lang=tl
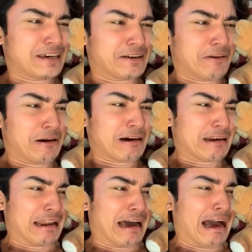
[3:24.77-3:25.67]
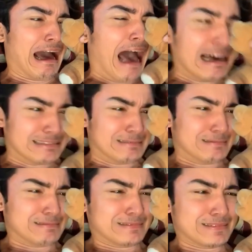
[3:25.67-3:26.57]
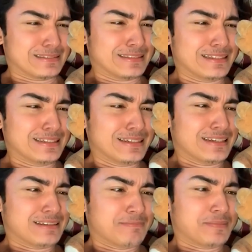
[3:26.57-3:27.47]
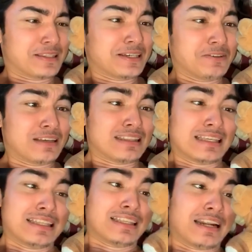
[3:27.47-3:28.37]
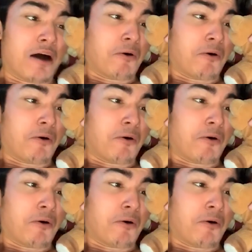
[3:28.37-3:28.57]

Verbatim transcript: ko ang lahat. Ito yung natitira